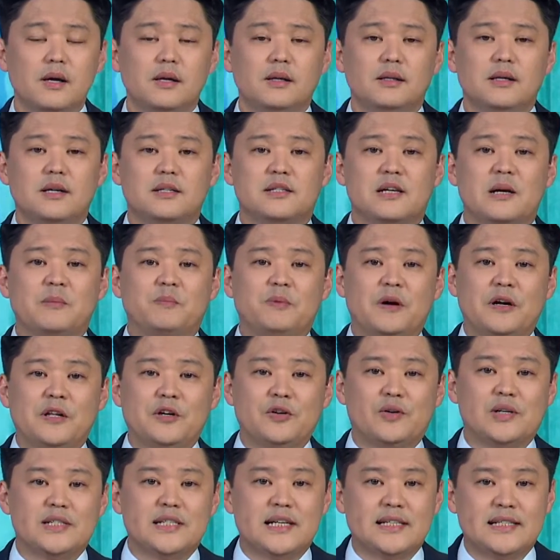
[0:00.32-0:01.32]
Нас
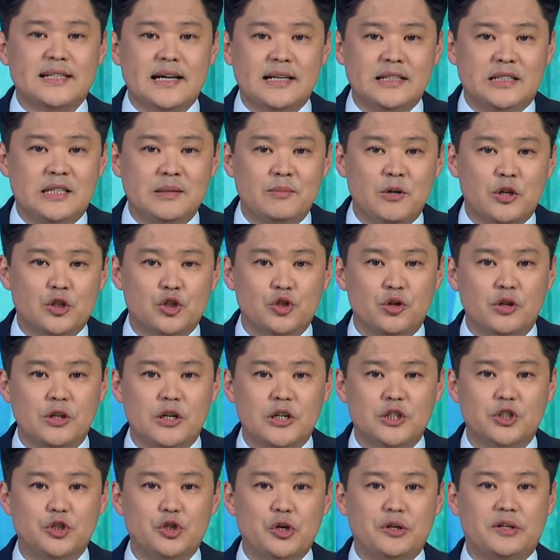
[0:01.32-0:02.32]
компанию «Казахстан Темир
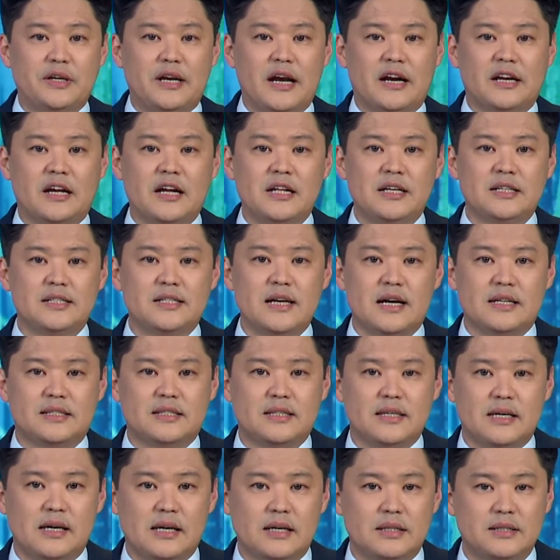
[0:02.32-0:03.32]
Жолы» ждет
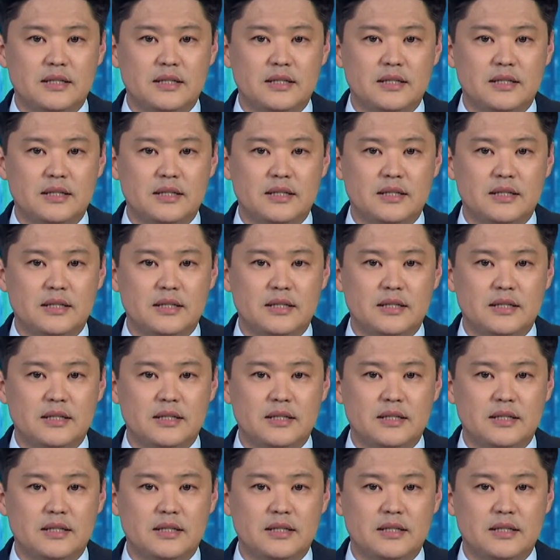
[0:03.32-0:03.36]
реорганизация.